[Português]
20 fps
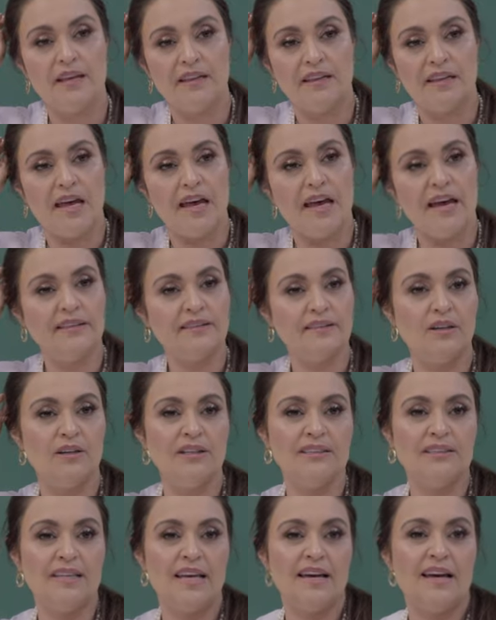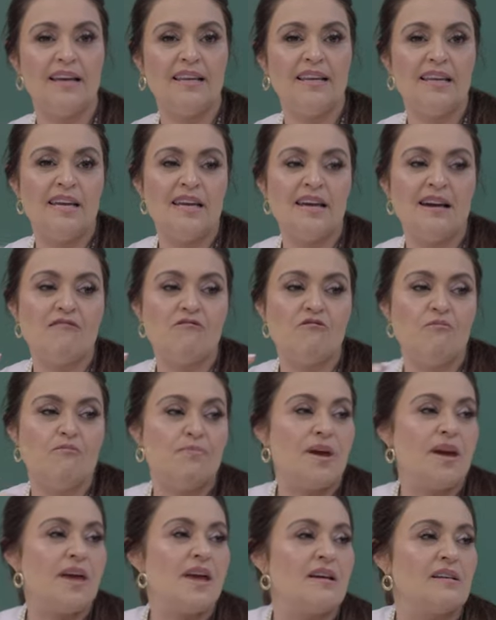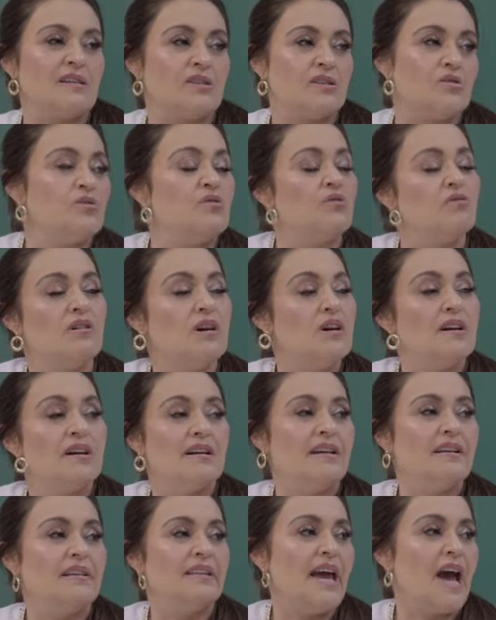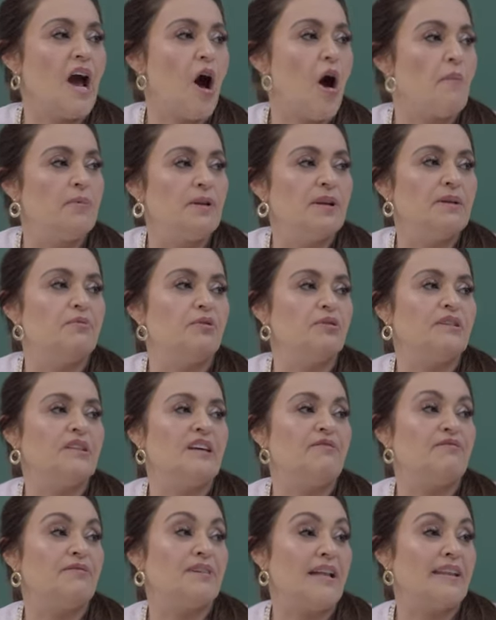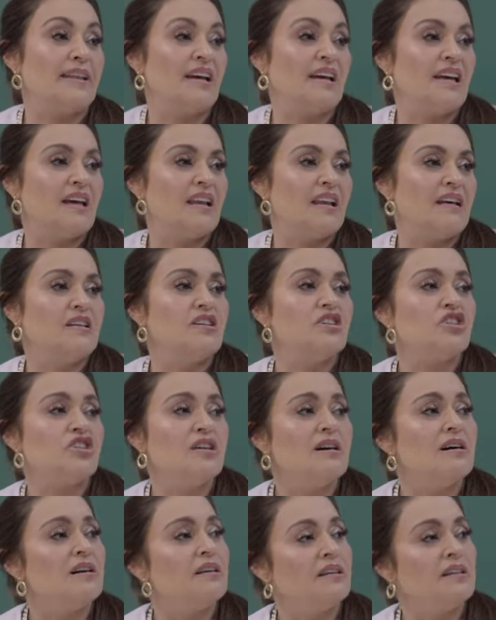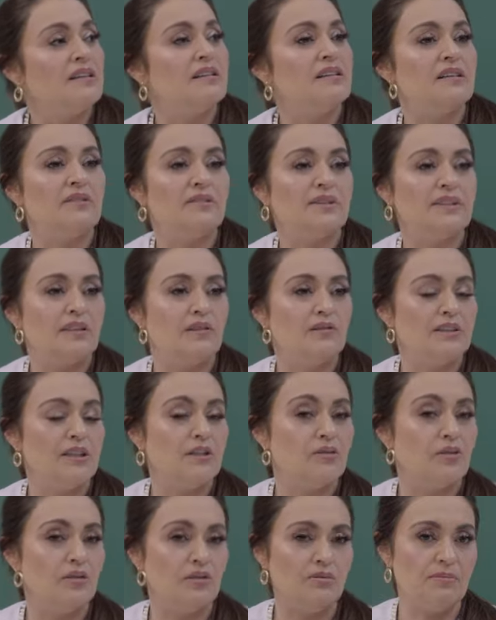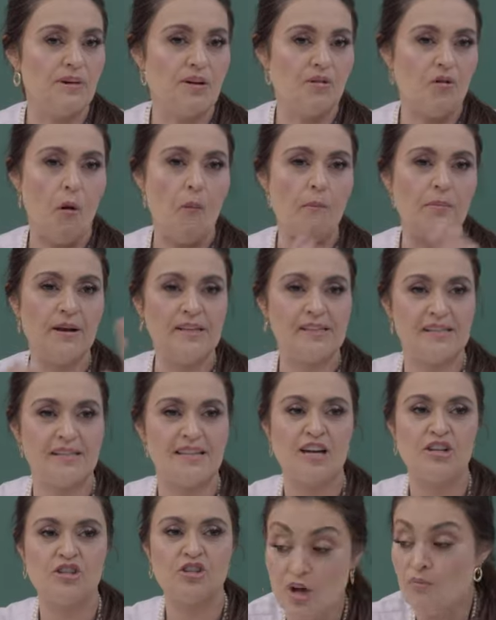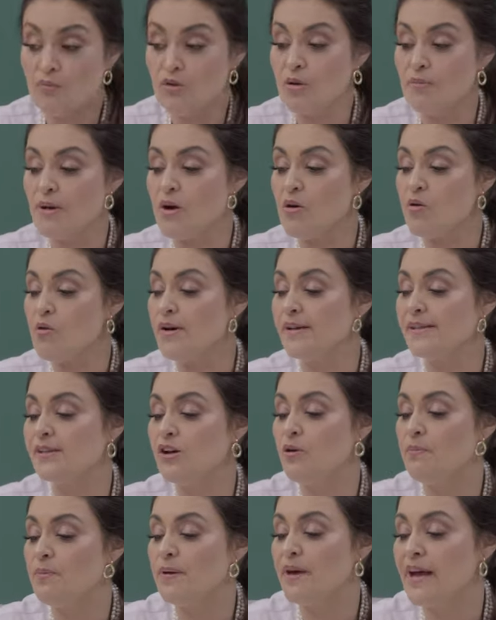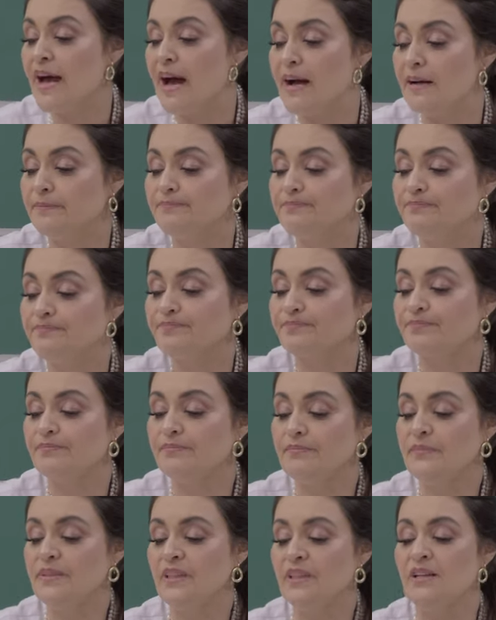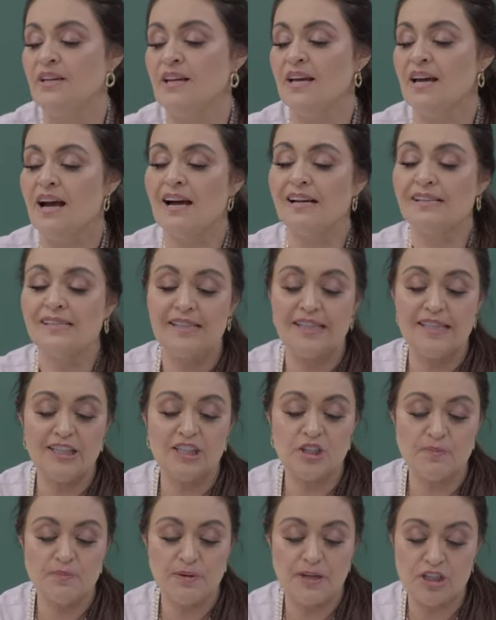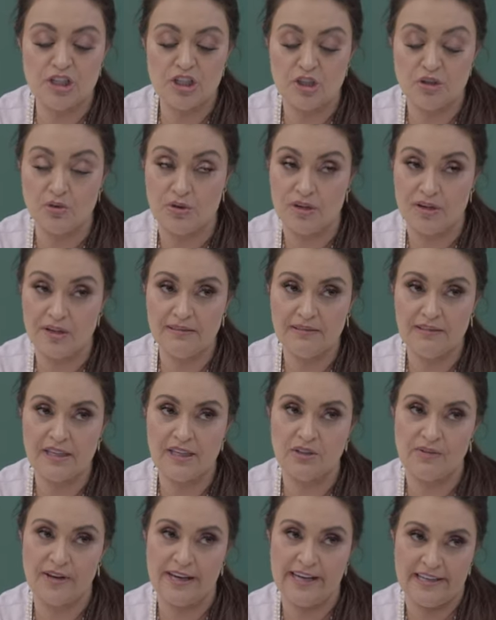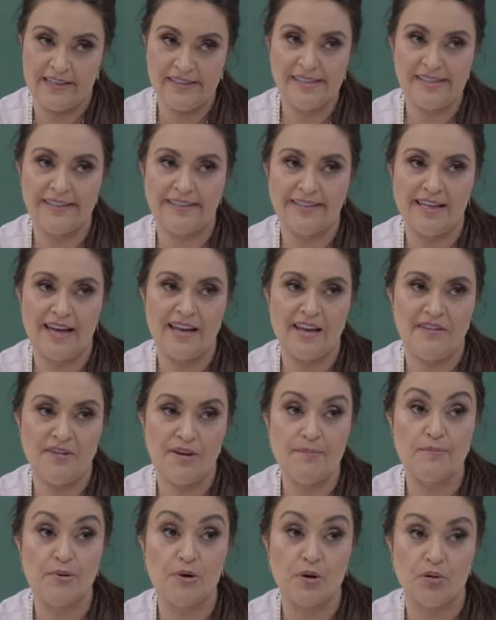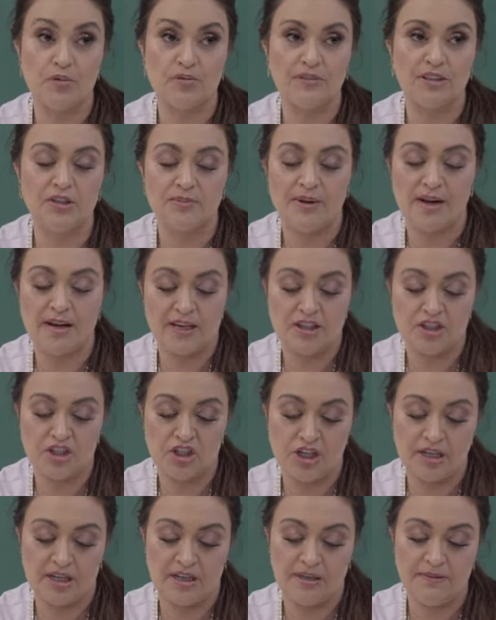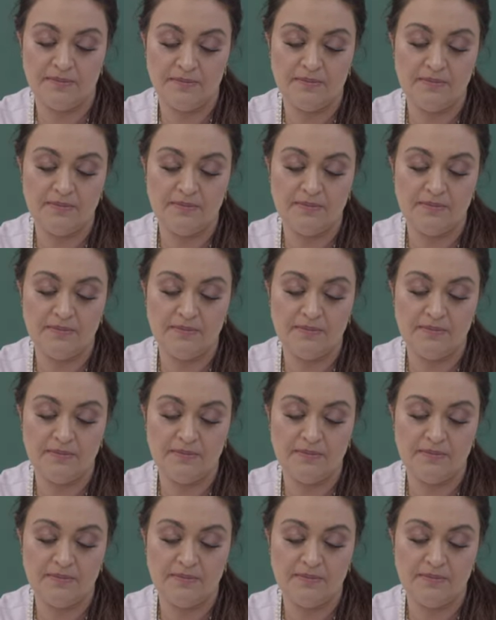Né? Então ele tem ali o peso ideal para ele poder ficar naquela região. Então tem toda uma complexidade, porque é uma coisa é eu pegar a seringa de preenchedor, que não é essa, tá? Ela vem pronta numa caixinha.